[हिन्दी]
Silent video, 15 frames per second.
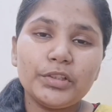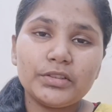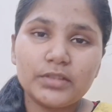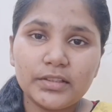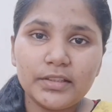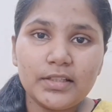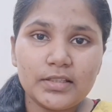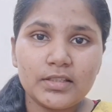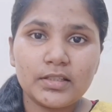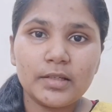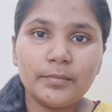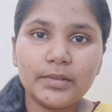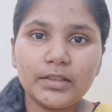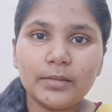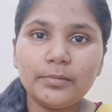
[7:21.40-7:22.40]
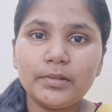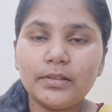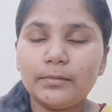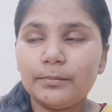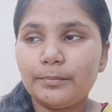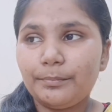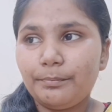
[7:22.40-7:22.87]
इतने अच्छे मतलब
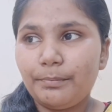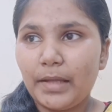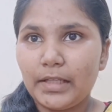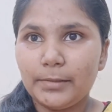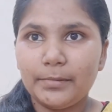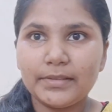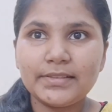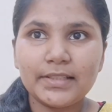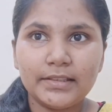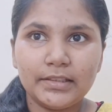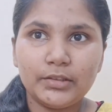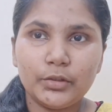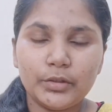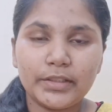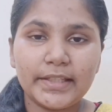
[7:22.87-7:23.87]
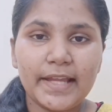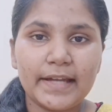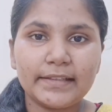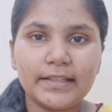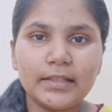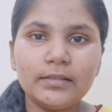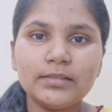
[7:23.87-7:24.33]
पहली बार सनी देओल की
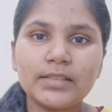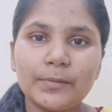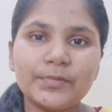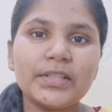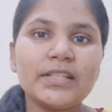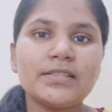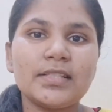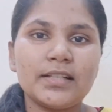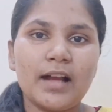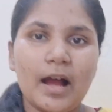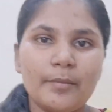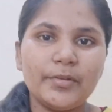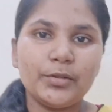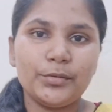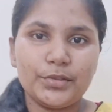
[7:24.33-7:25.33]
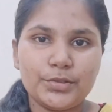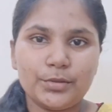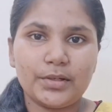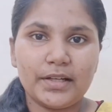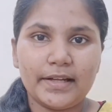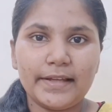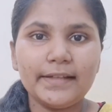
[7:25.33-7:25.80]
एक्टिंग सबसे अच्छी काम इन्होंने जो
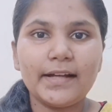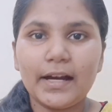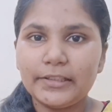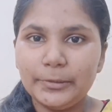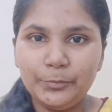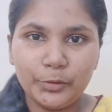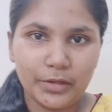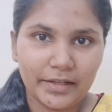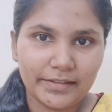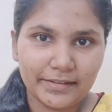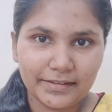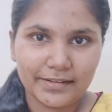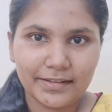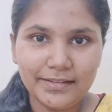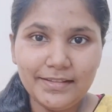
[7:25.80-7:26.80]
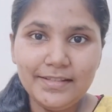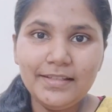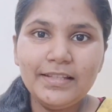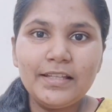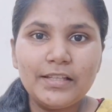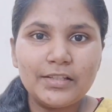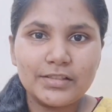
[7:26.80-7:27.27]
करा है गाने पुराने रखे
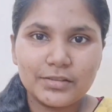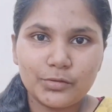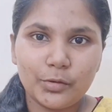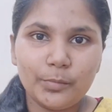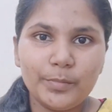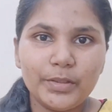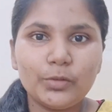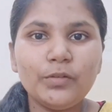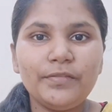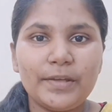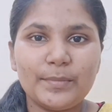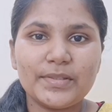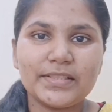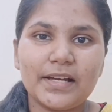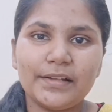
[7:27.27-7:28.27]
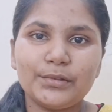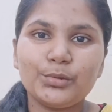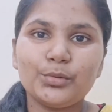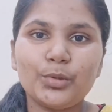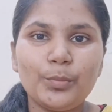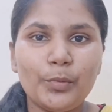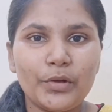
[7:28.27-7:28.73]
जो बिल्कुल फेमस गाने तो
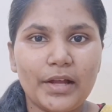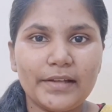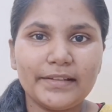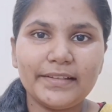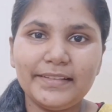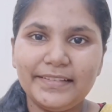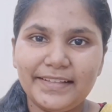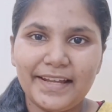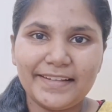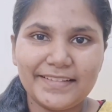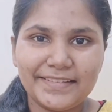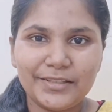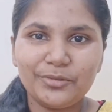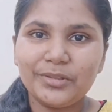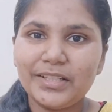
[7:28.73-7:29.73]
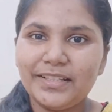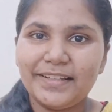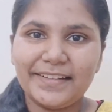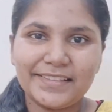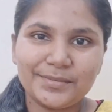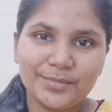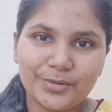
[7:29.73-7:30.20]
उनको पुराना ही रहने दिया उनकी
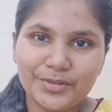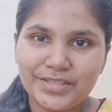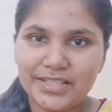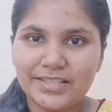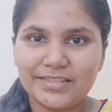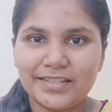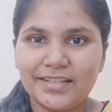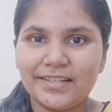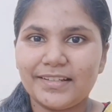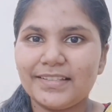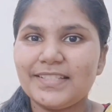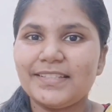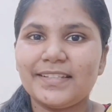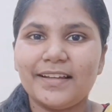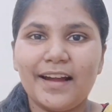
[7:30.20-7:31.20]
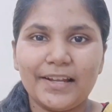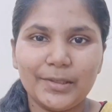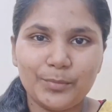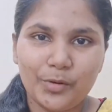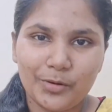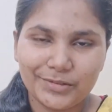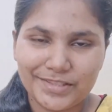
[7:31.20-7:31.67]
लिरिक्स में कोई चेंज नहीं करा जैसे गाने
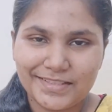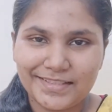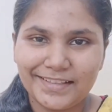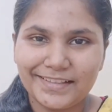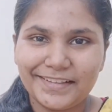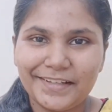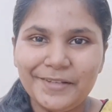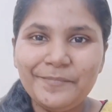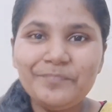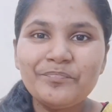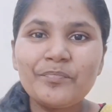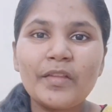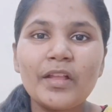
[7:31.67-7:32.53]
बहुत अच्छे लग रहे हैं